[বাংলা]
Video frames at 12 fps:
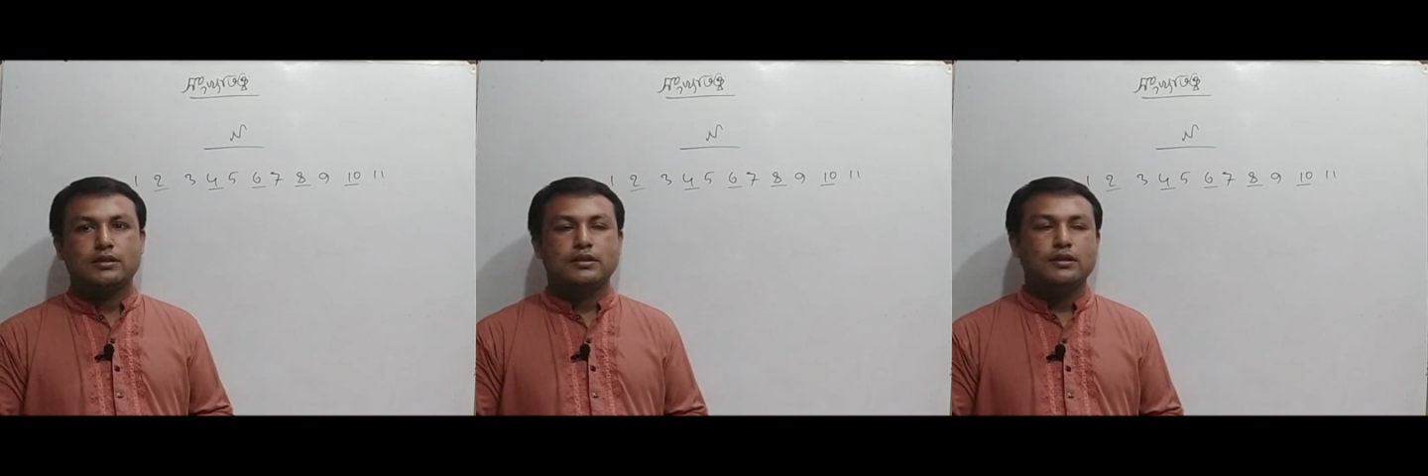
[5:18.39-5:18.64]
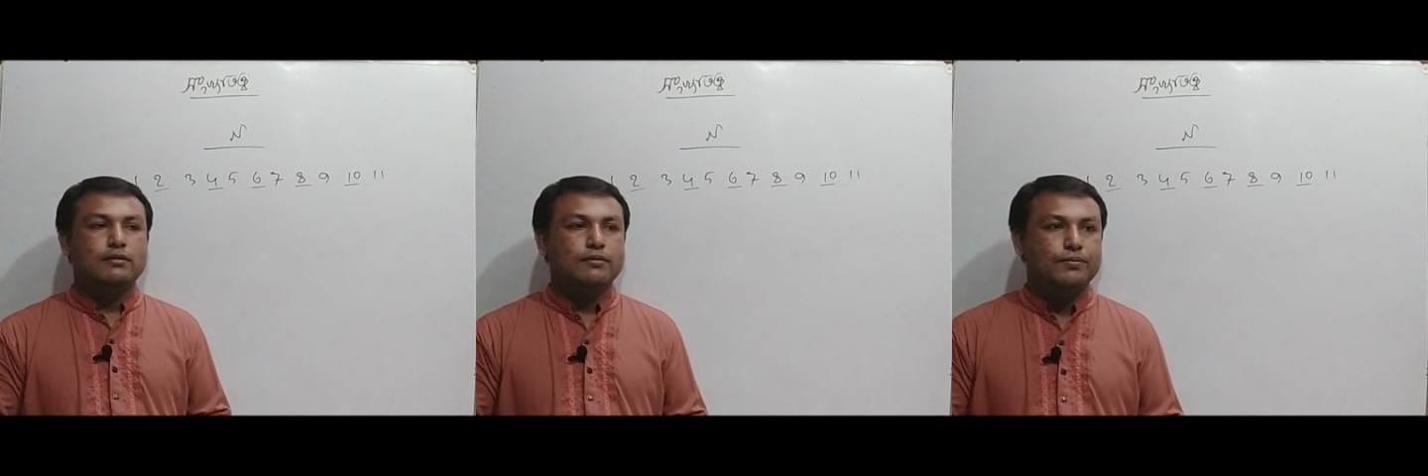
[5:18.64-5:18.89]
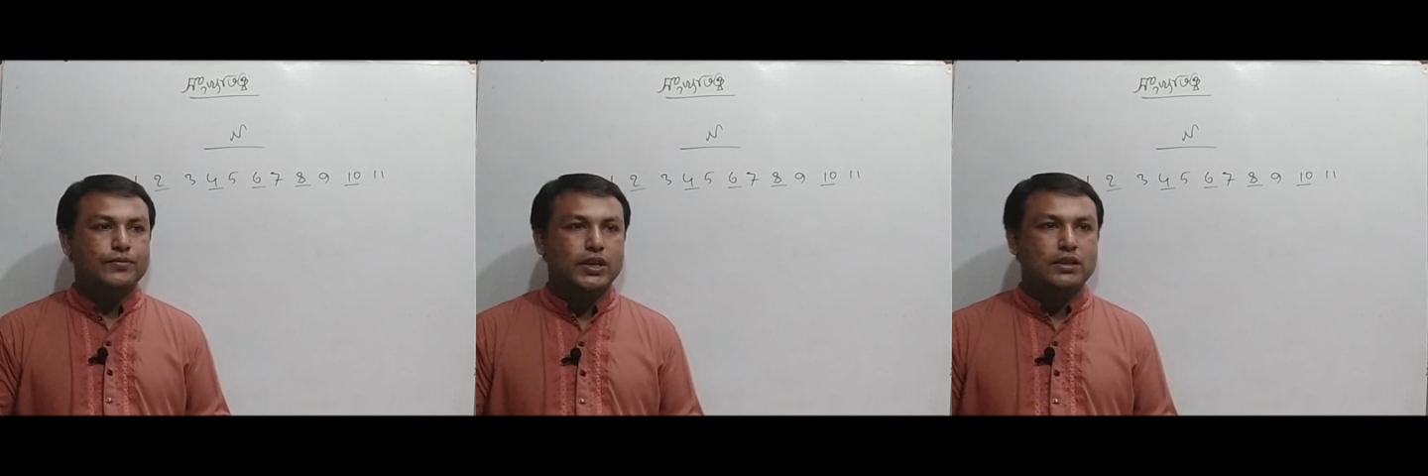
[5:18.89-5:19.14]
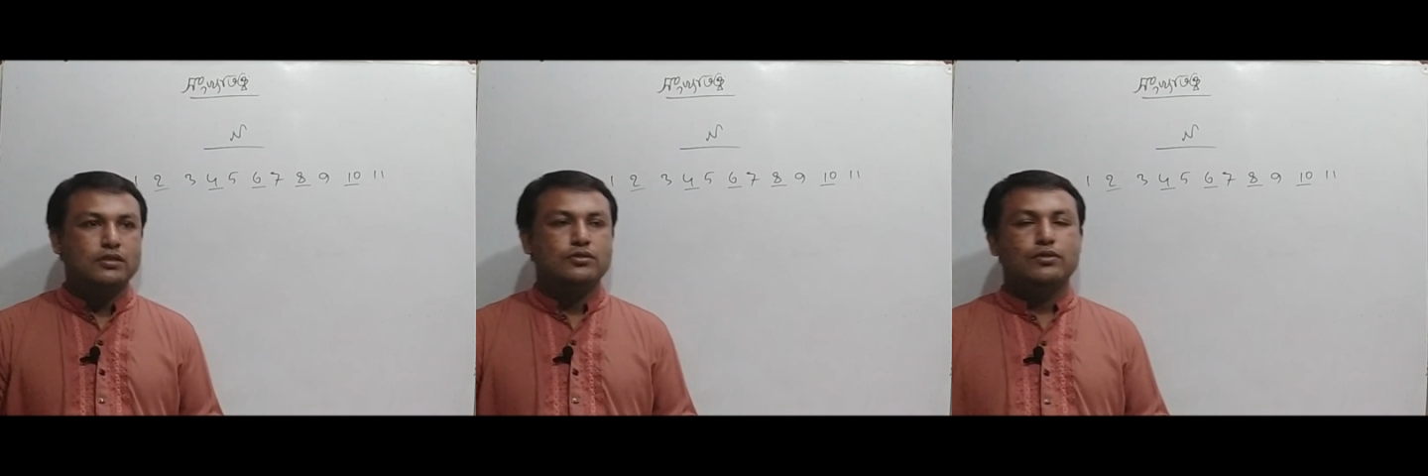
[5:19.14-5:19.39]
যাচ্ছেন
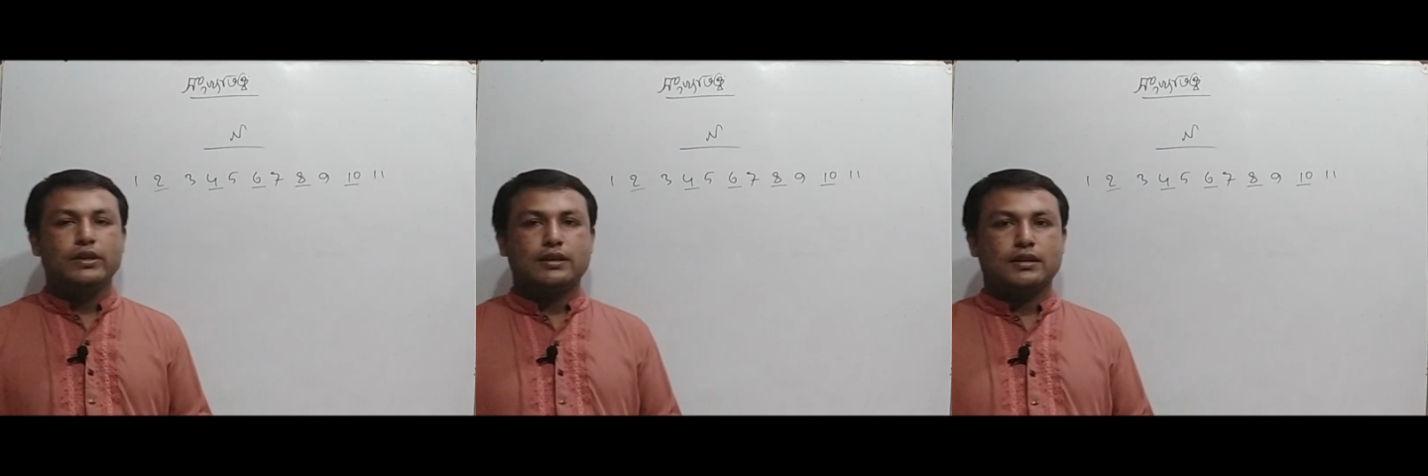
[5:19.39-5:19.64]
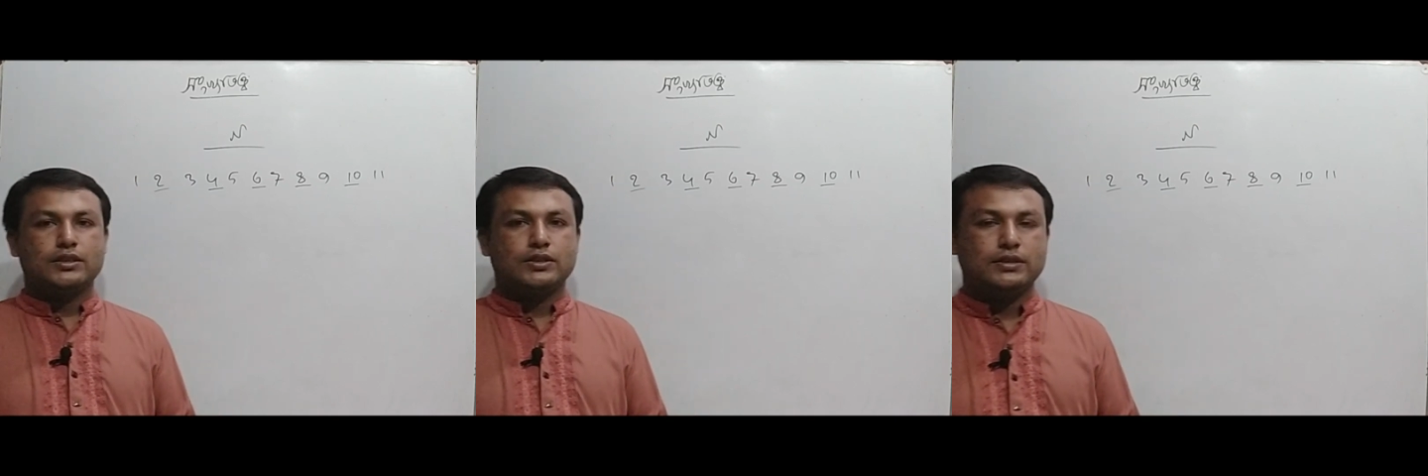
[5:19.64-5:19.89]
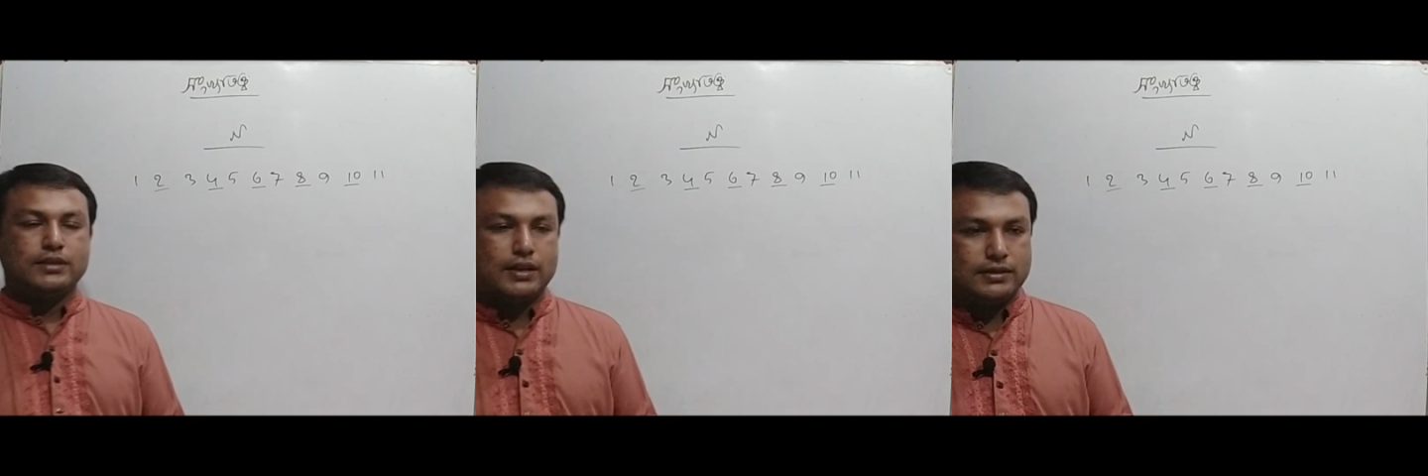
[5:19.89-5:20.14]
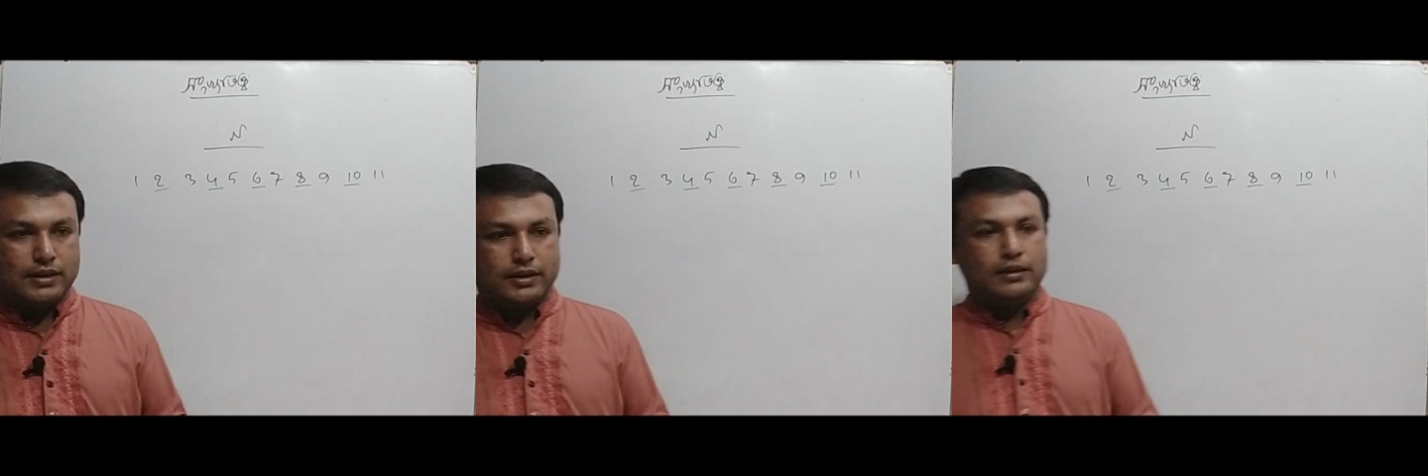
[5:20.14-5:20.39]
তাদের জন্য এই ক্লাসটা
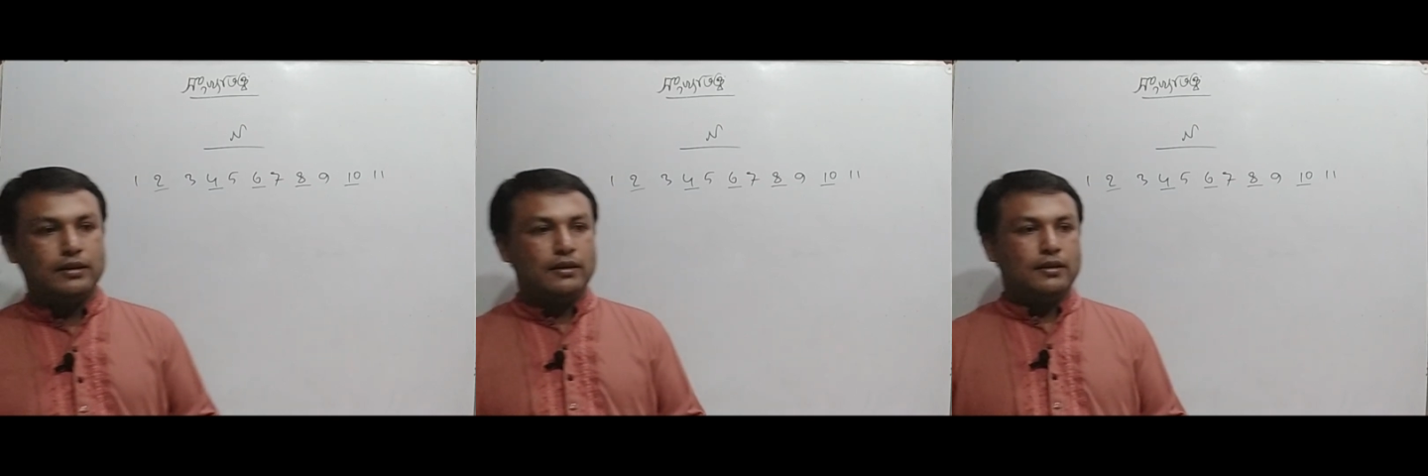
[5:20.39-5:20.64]
যারা জানেন